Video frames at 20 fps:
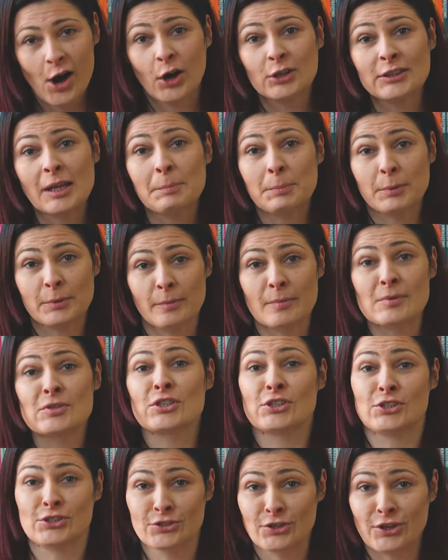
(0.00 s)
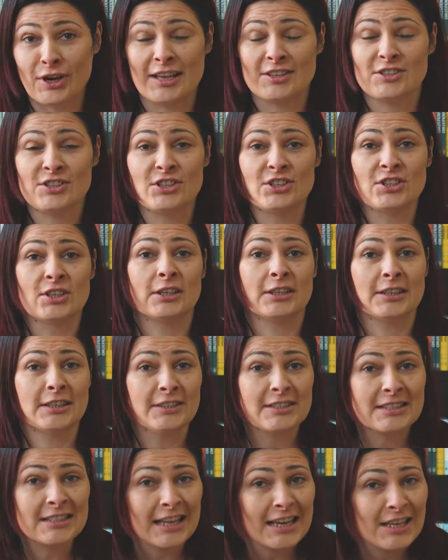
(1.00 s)
Ona pomoże Ci doradzić
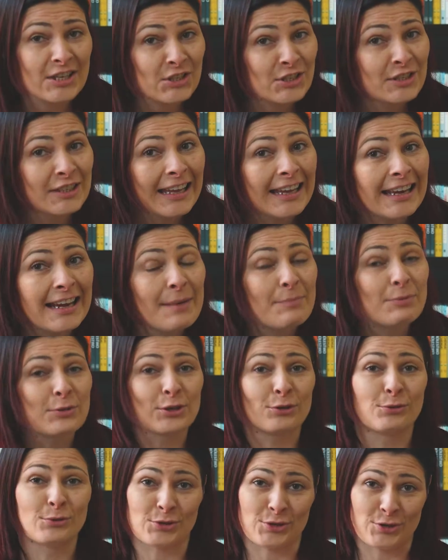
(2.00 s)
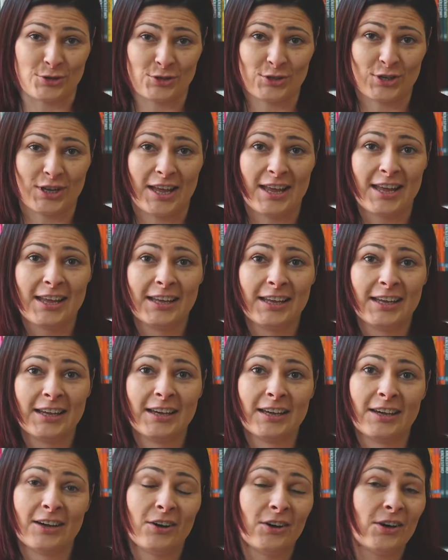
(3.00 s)
i znaleźć najlepszą książkę,
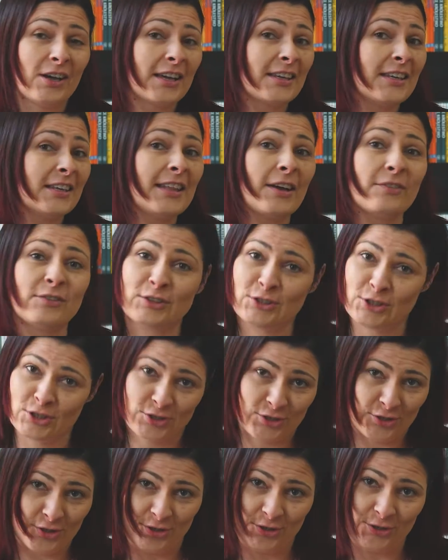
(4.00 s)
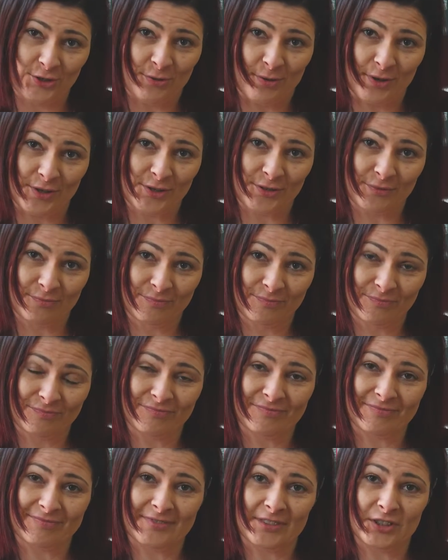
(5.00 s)
o jakiej nawet jeszcze nie śniłeś.
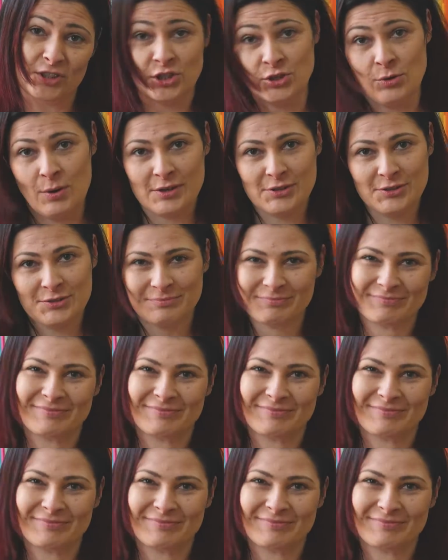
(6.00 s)
Śniłaś.